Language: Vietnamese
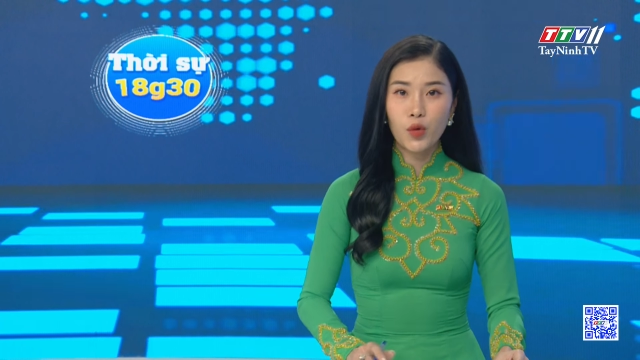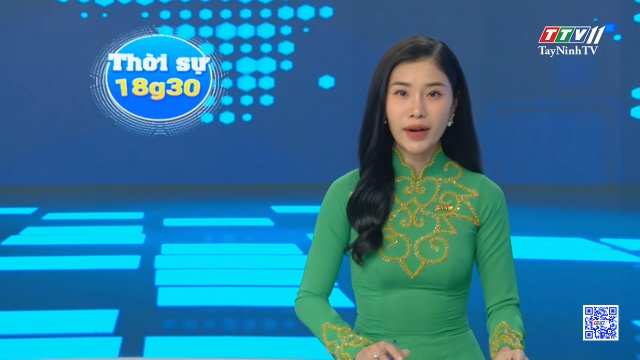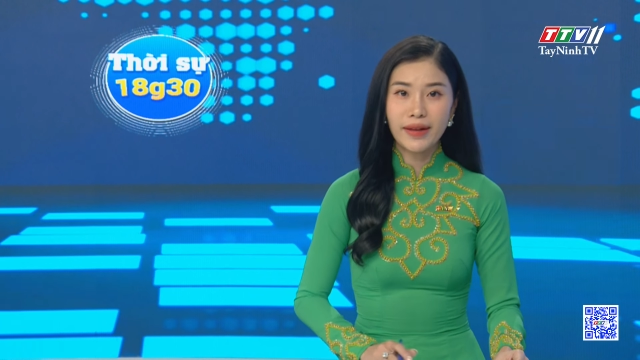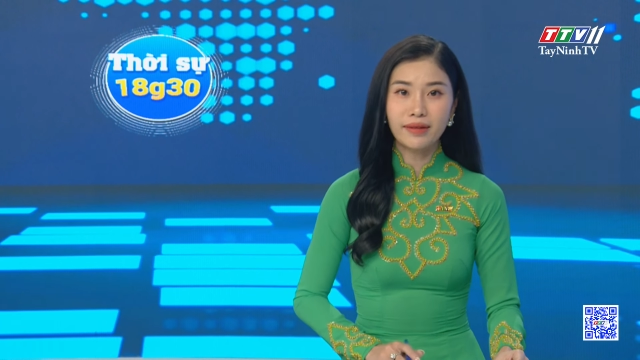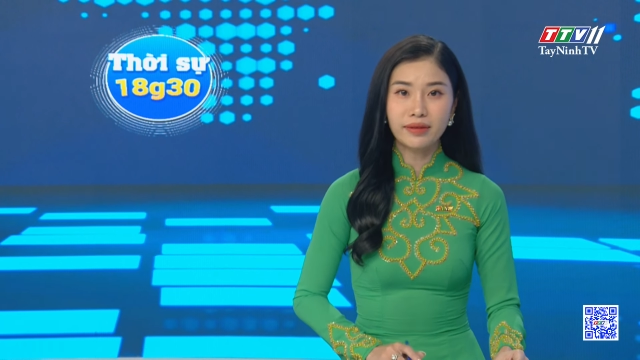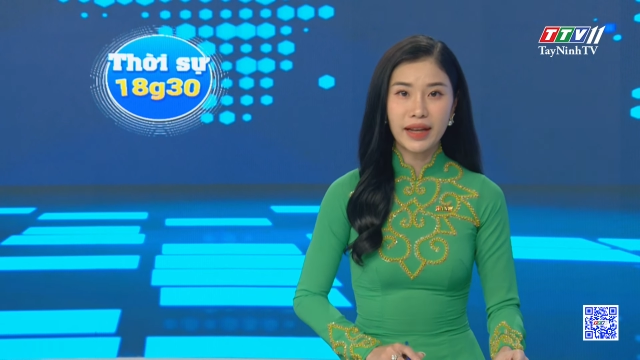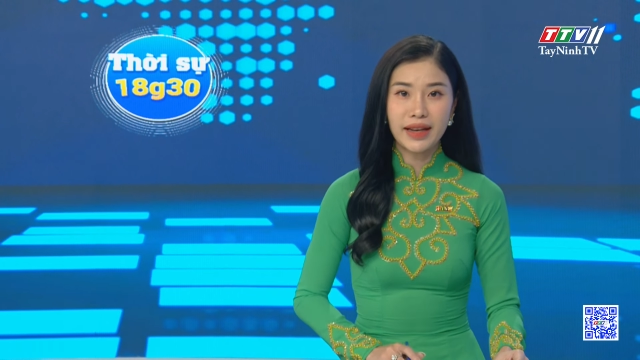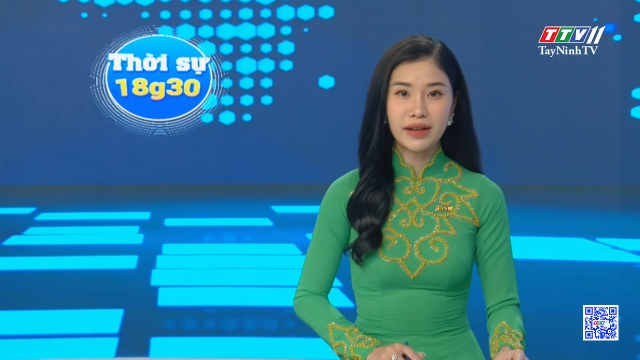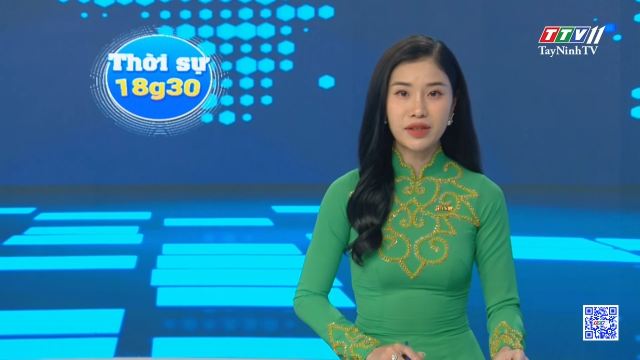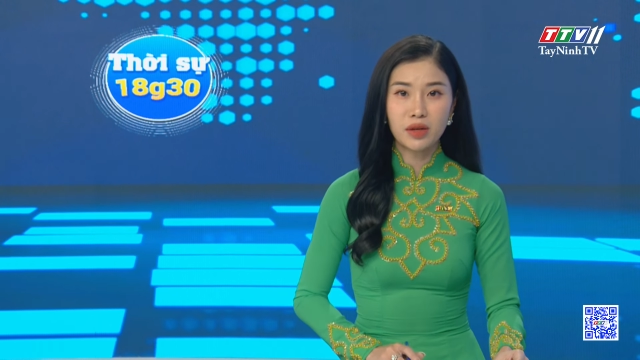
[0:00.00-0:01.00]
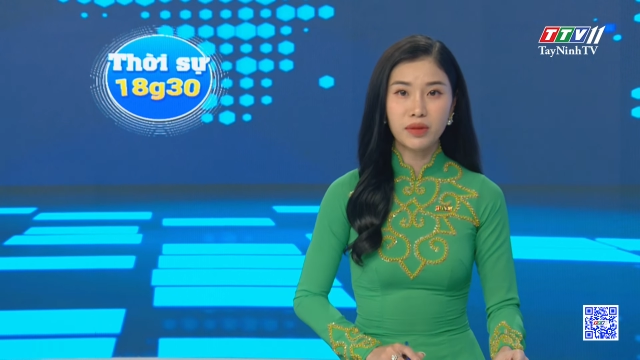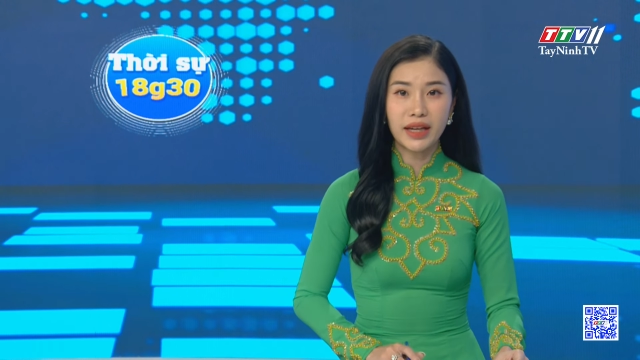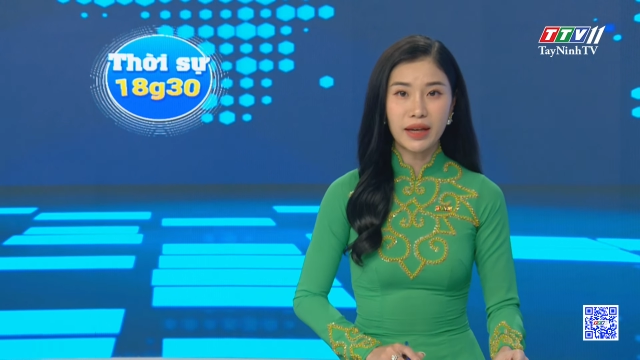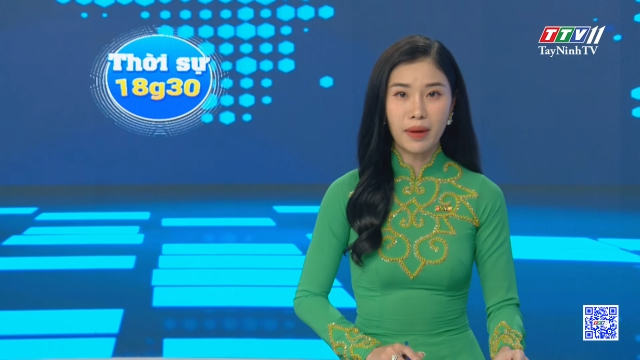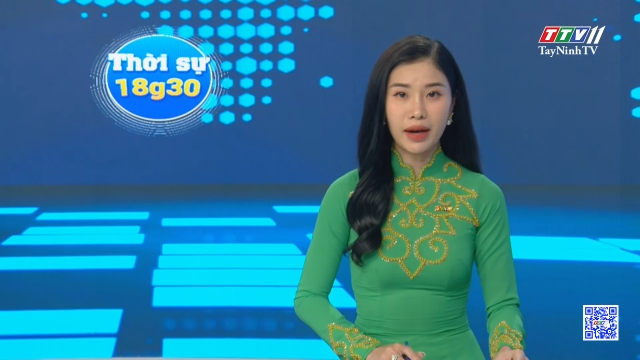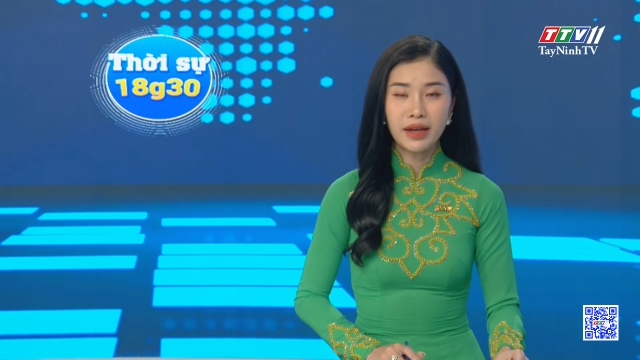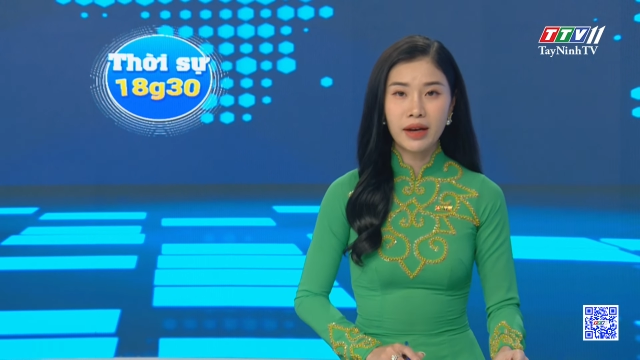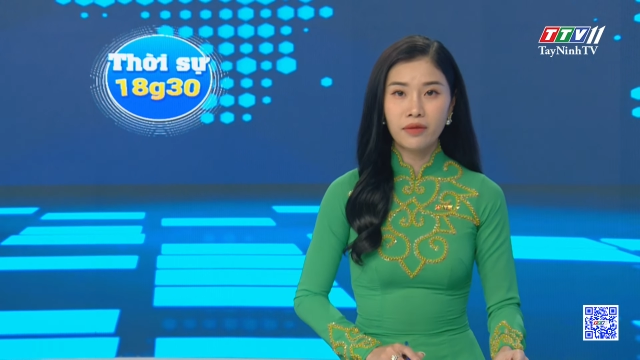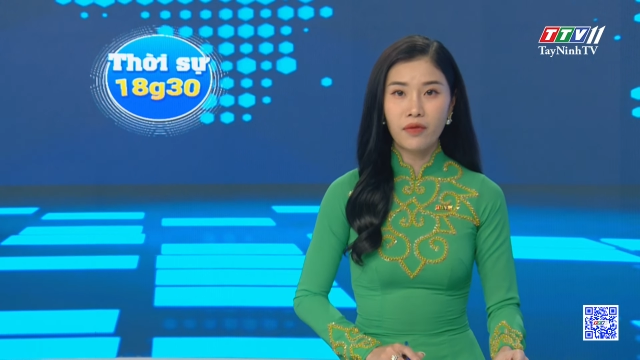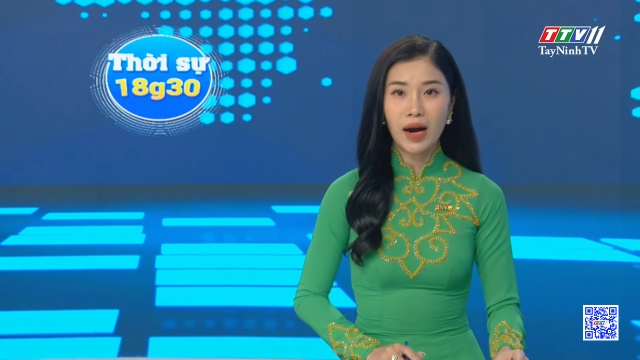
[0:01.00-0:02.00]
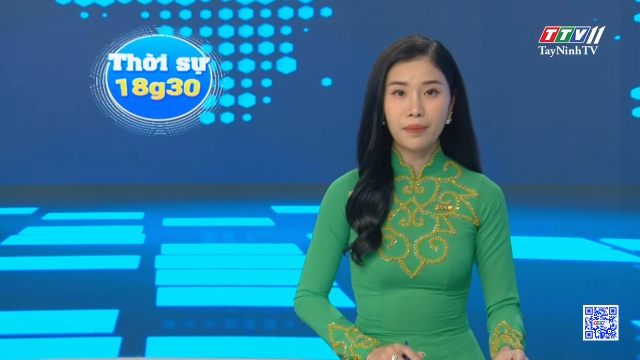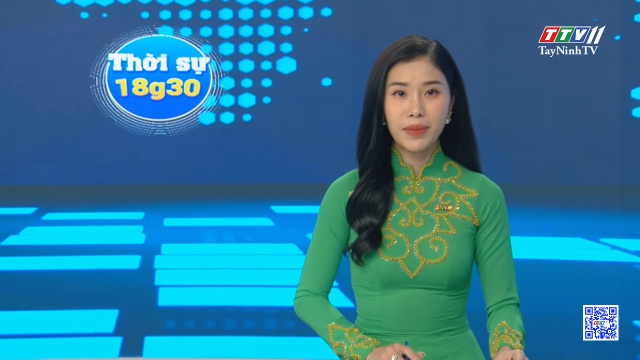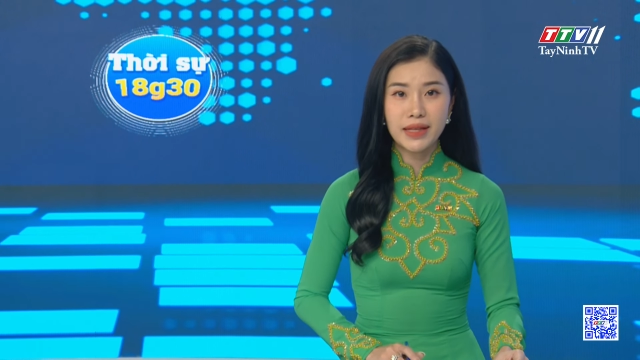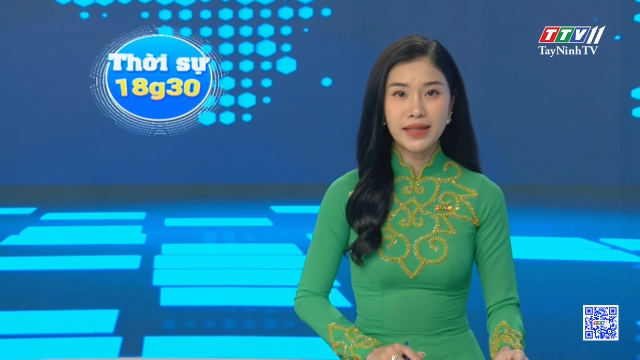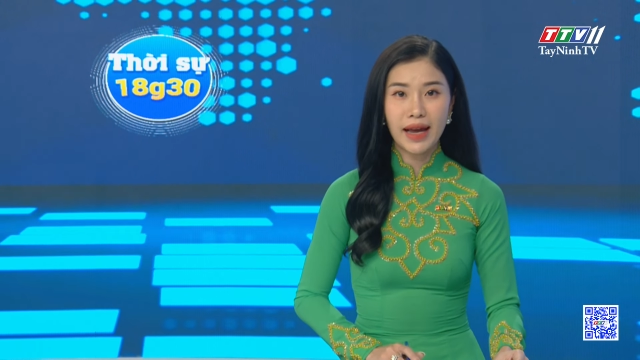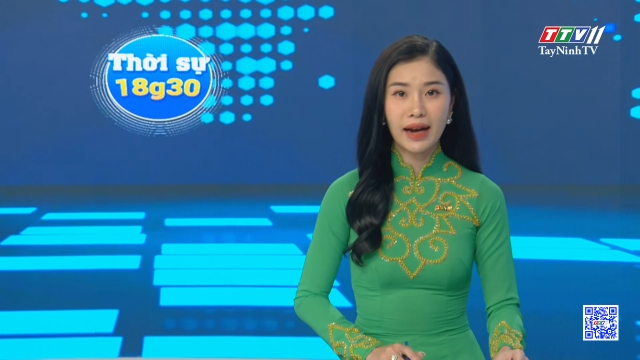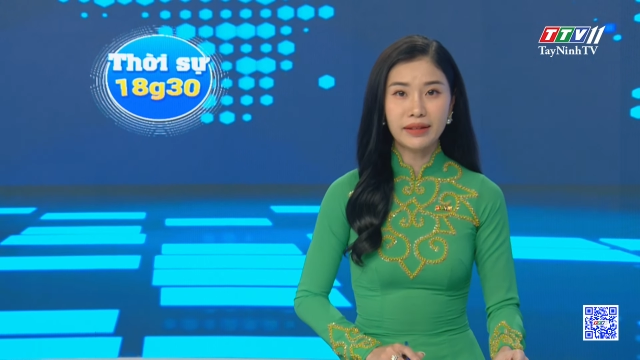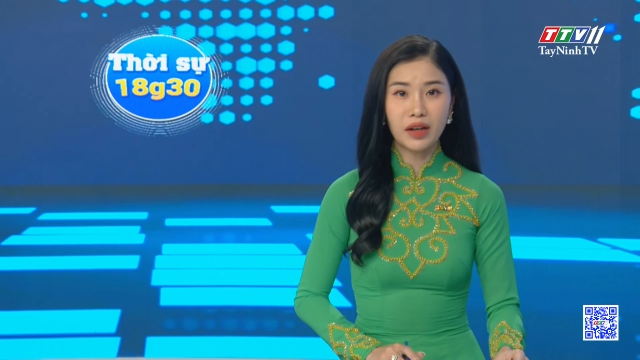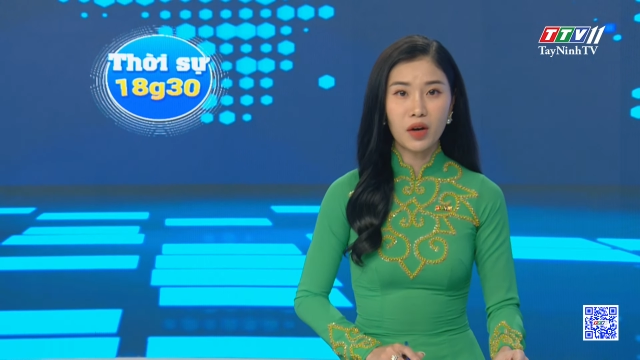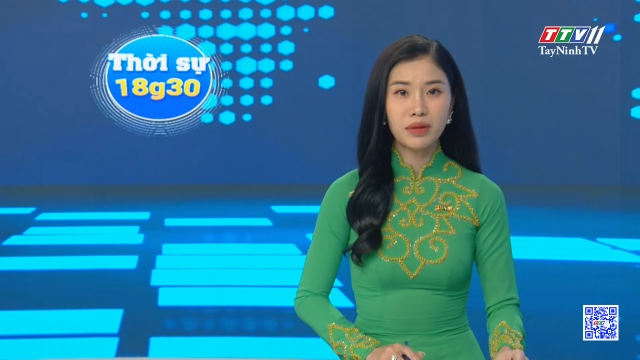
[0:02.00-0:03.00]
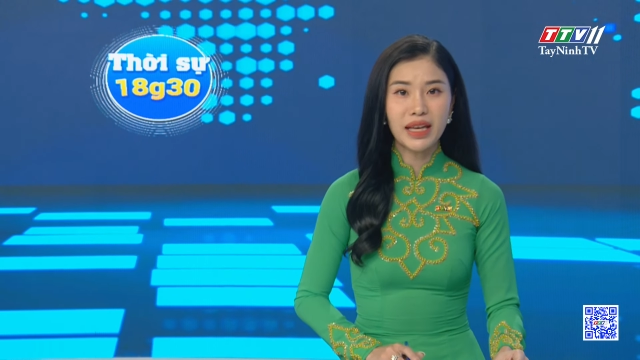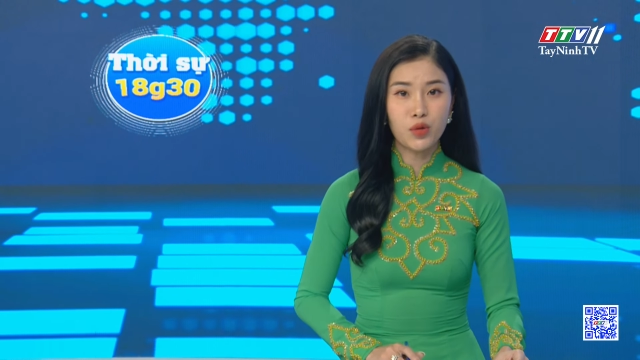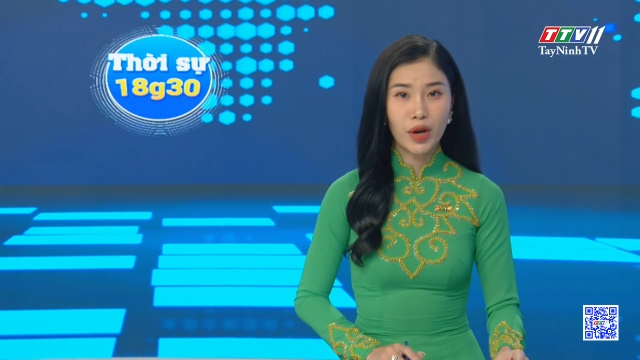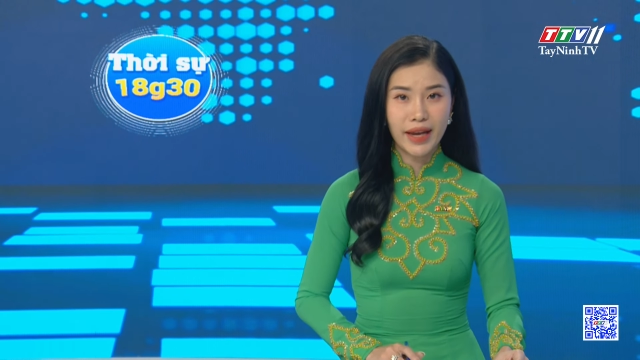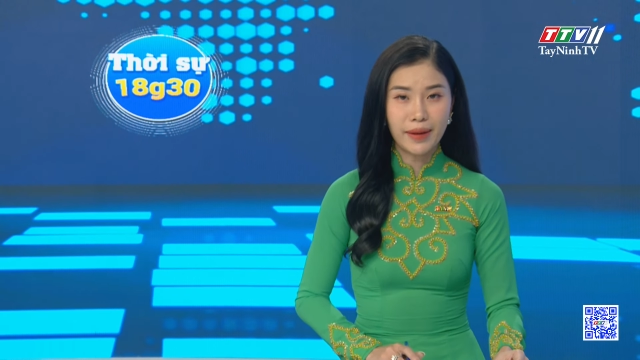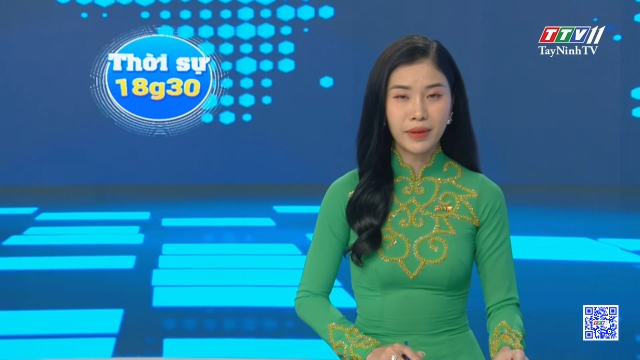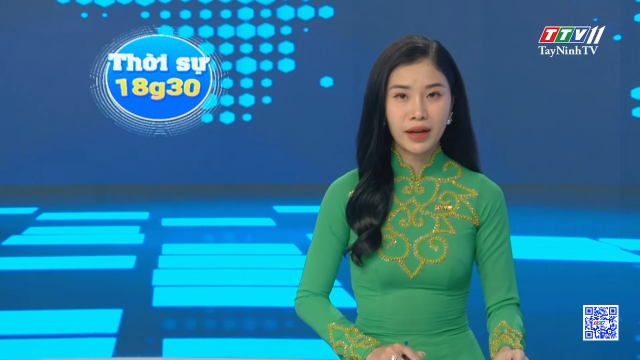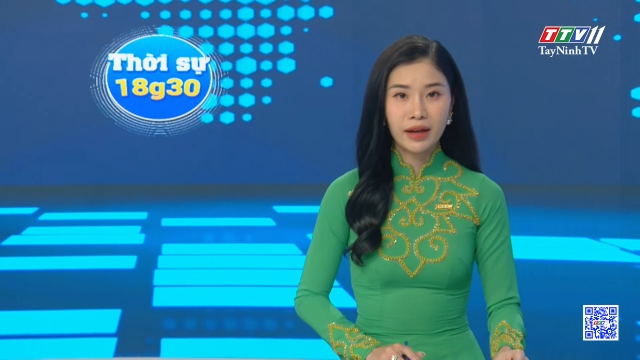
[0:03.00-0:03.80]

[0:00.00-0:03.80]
Doanh nhân Tây Ninh trong thời kỳ mới và bê xê i từ góc nhìn doanh nghiệp.